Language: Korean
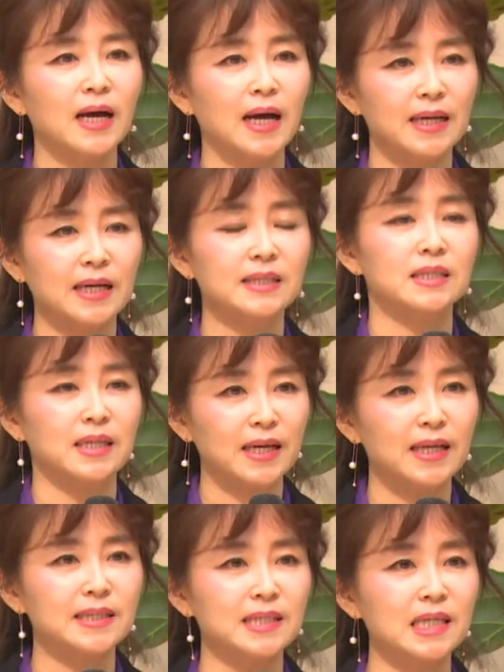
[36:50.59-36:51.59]
하나씩
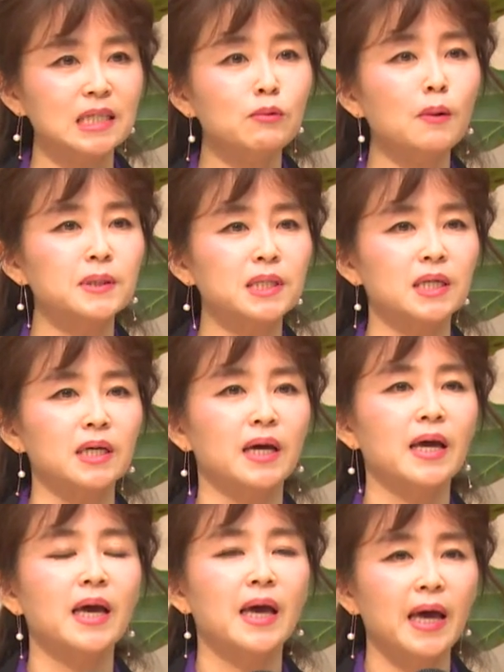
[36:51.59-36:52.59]
하나씩 흠없이
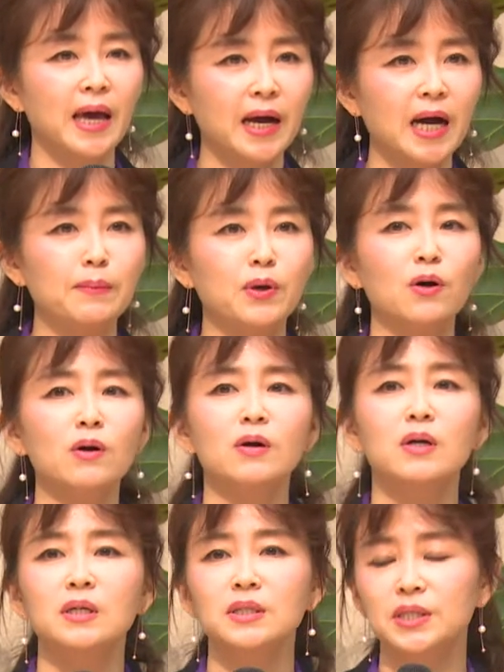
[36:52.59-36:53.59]

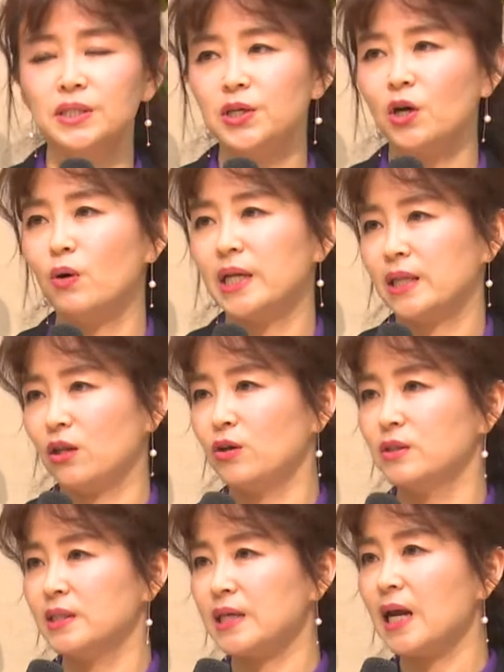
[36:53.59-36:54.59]
행하며
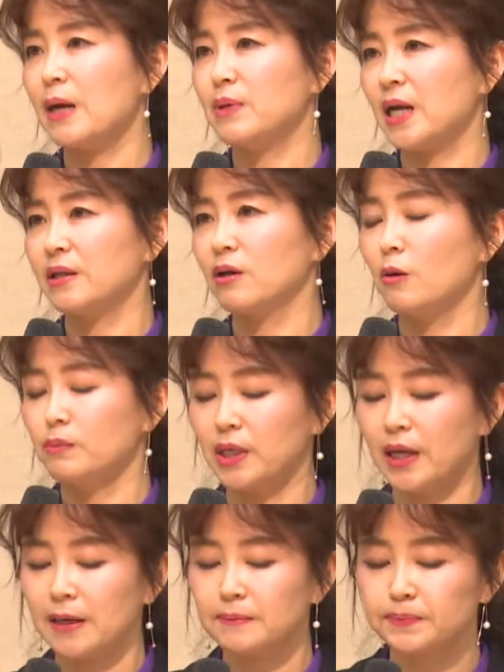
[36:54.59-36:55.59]
지켜왔던 사람이라는
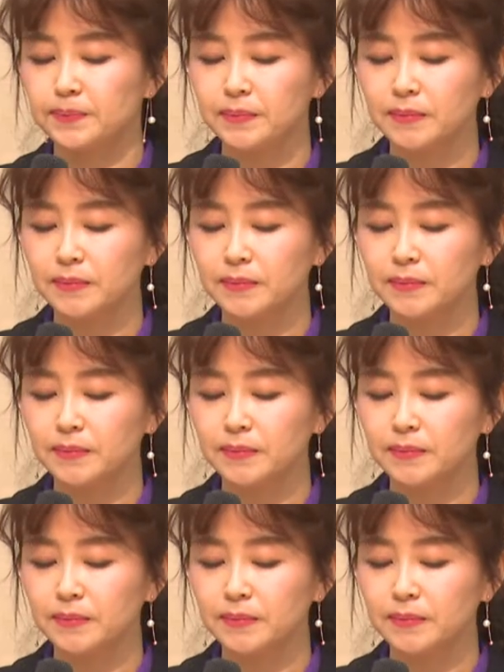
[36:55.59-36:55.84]
겁니다.